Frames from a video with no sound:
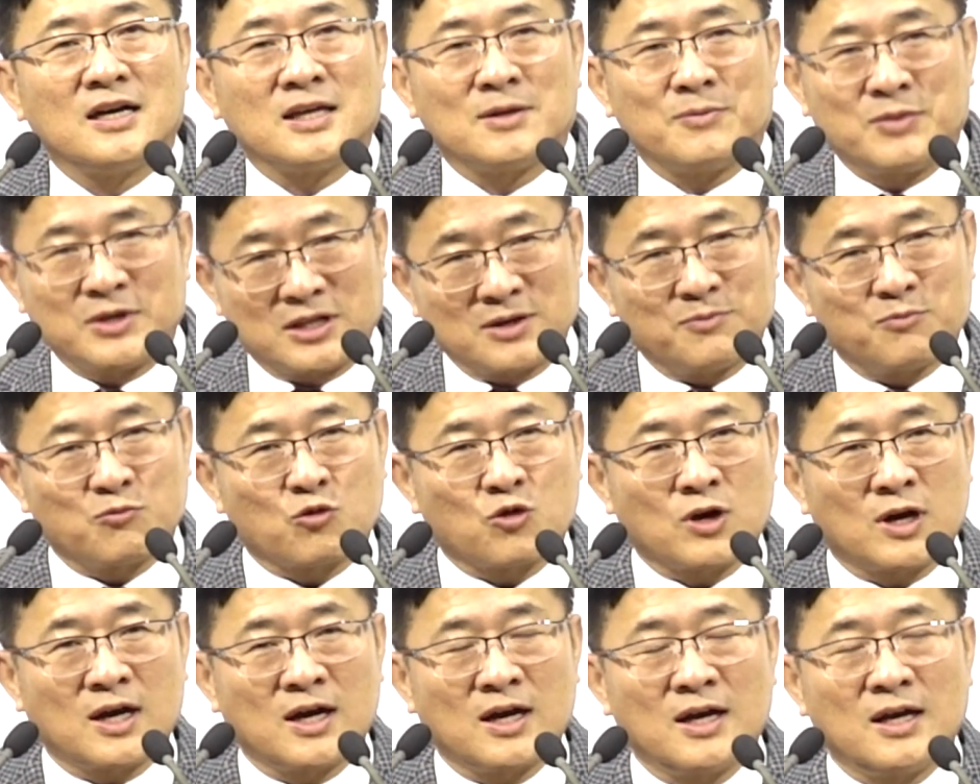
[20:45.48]
이
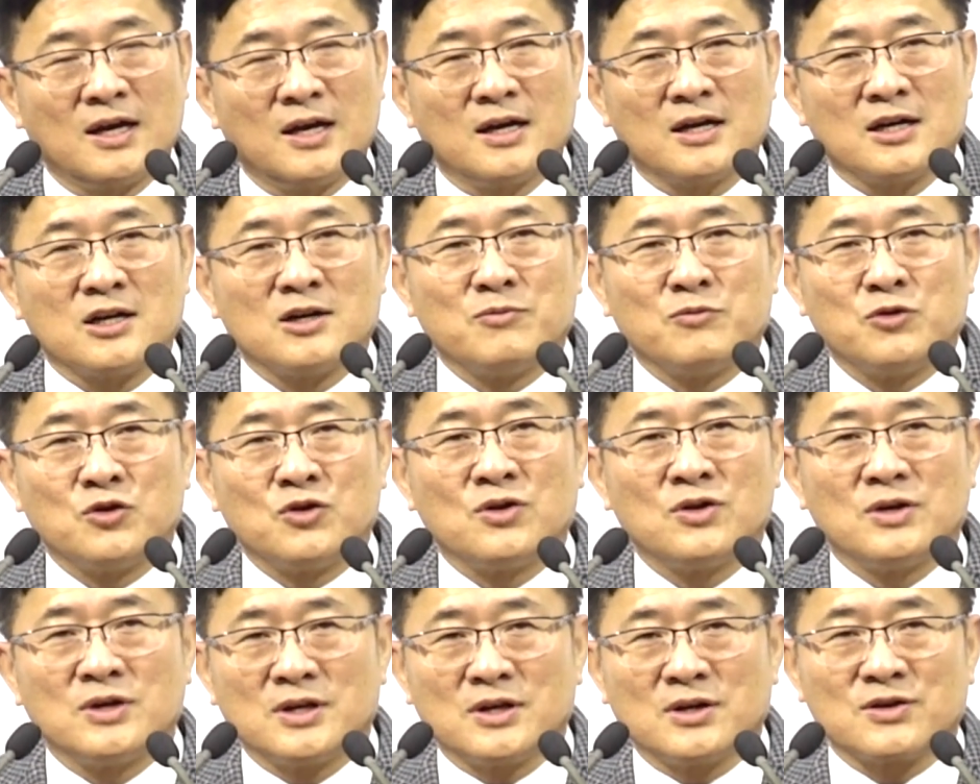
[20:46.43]
믿음과 의무
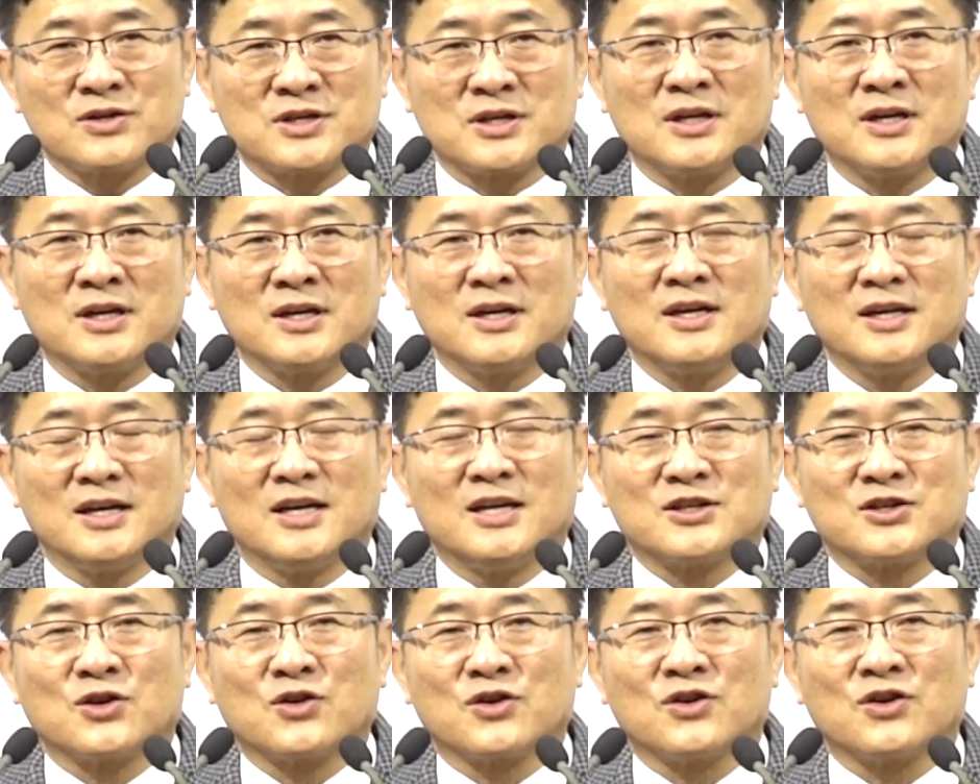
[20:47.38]
이것이
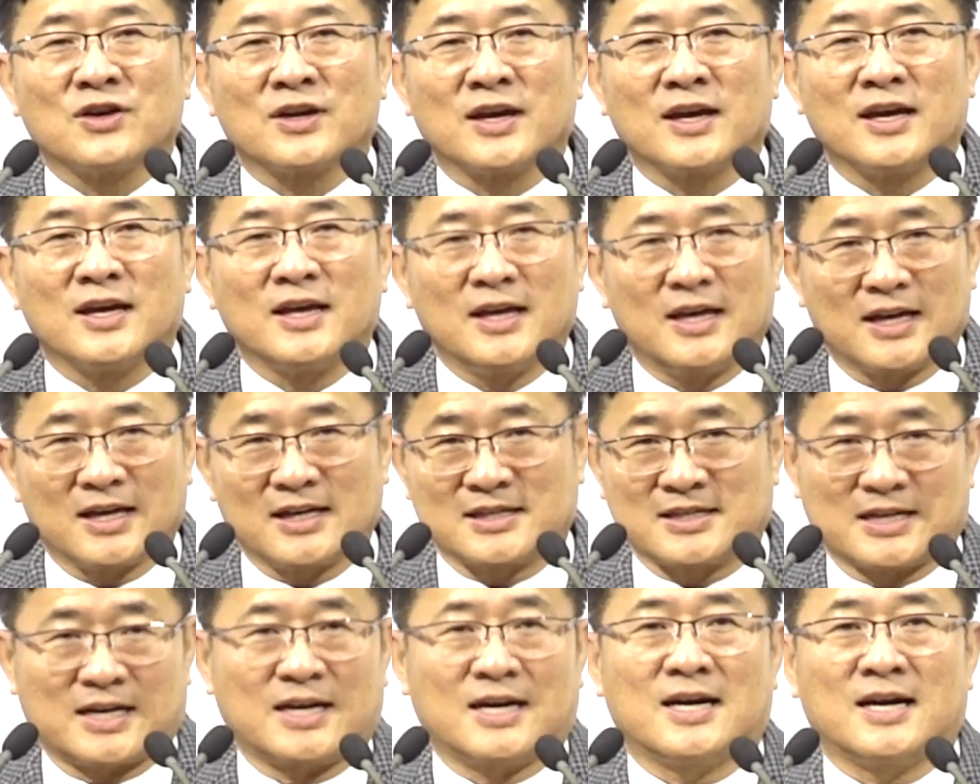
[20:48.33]
성경에
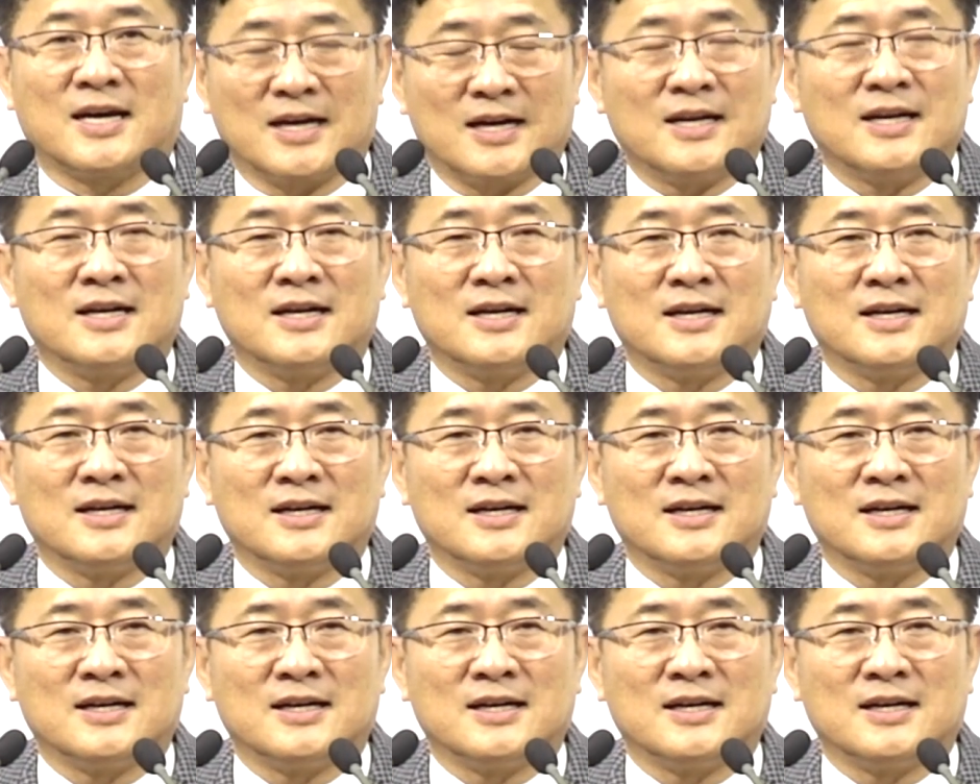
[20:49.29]
잘